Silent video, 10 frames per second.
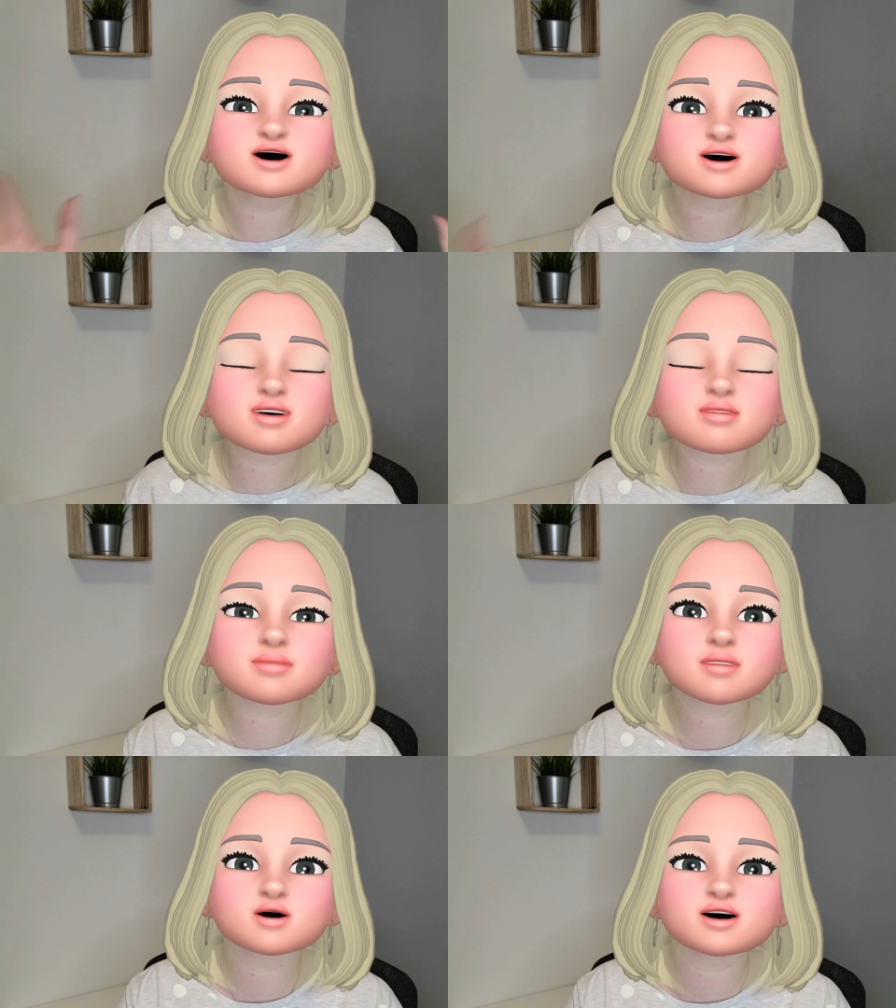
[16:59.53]
je vous
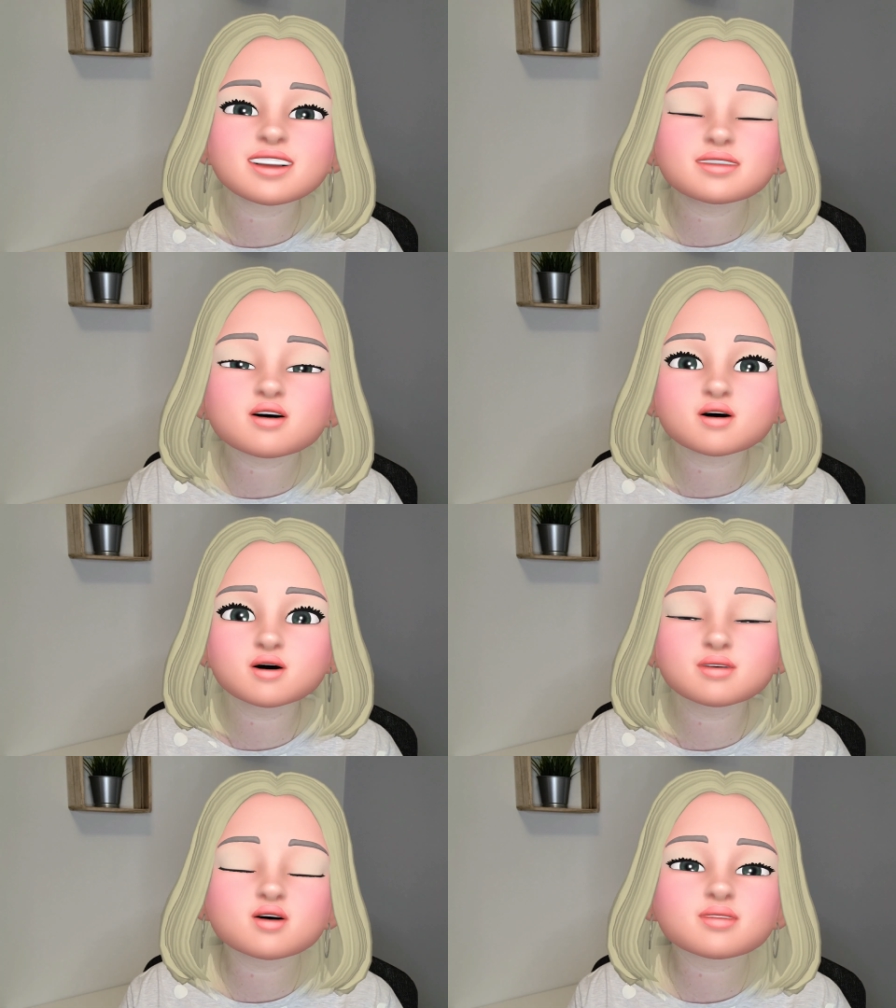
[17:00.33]
montre ça pour
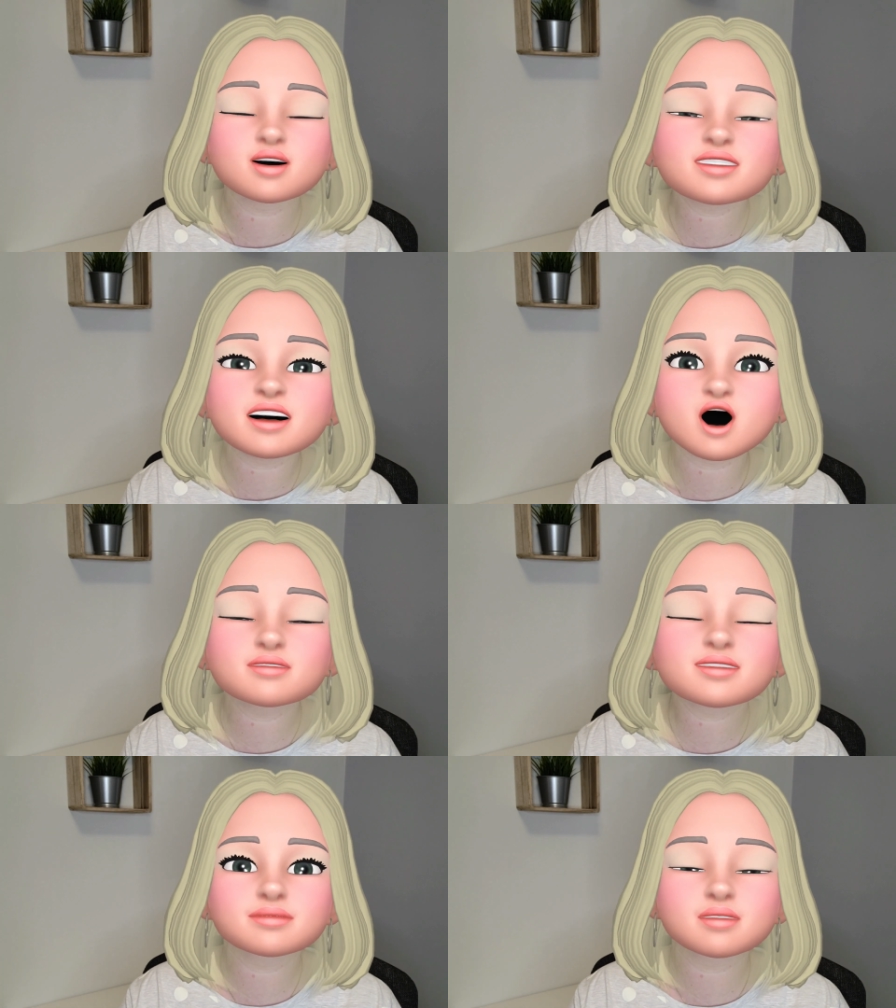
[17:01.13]
que vous compreniez
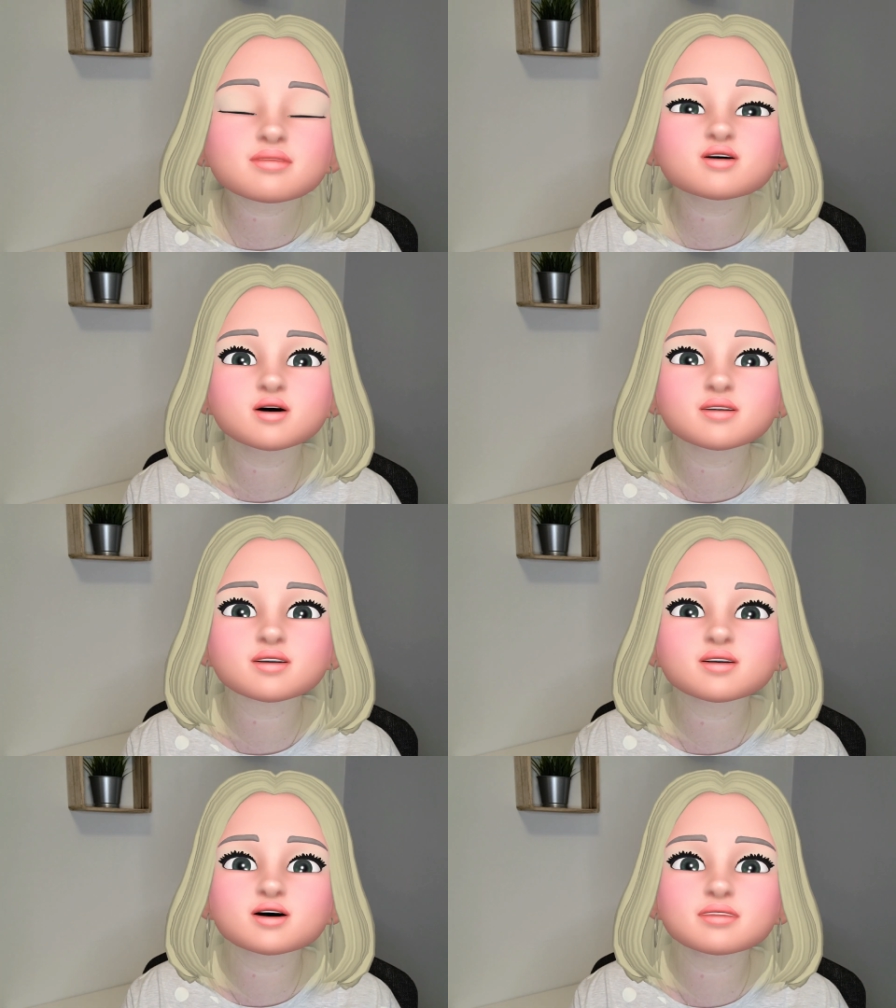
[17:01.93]
un petit peu mieux le
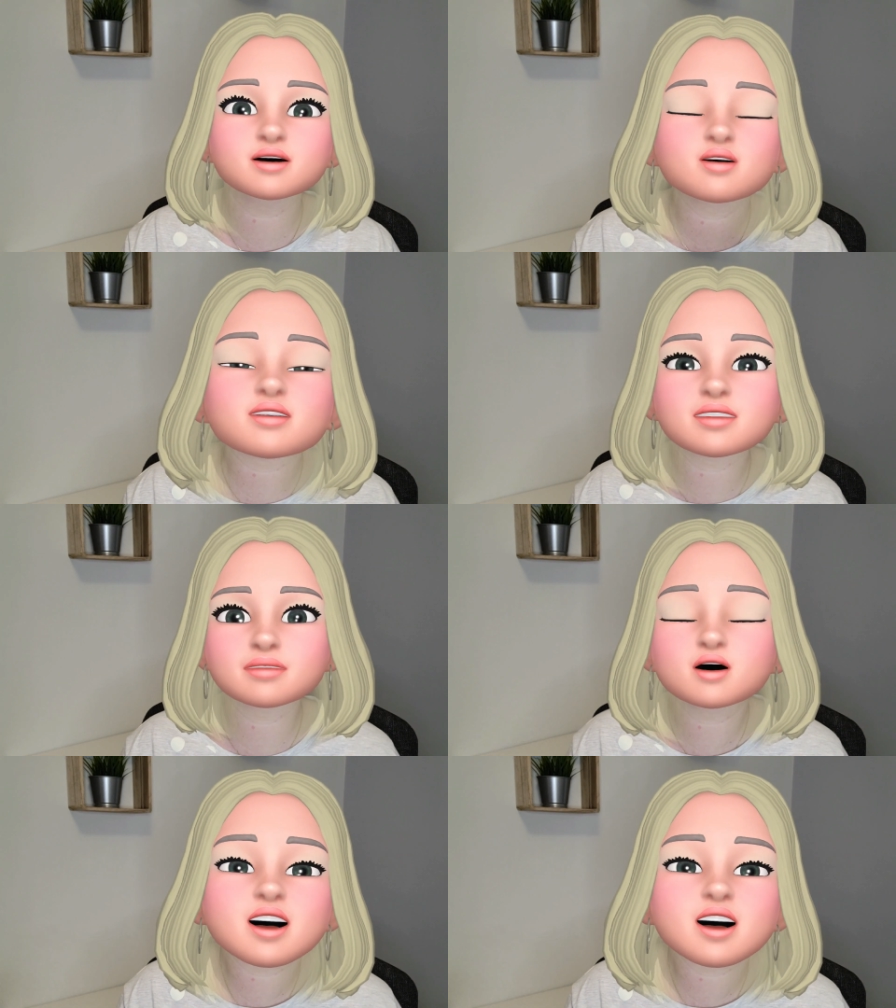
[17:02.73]
fonctionnement du tableau.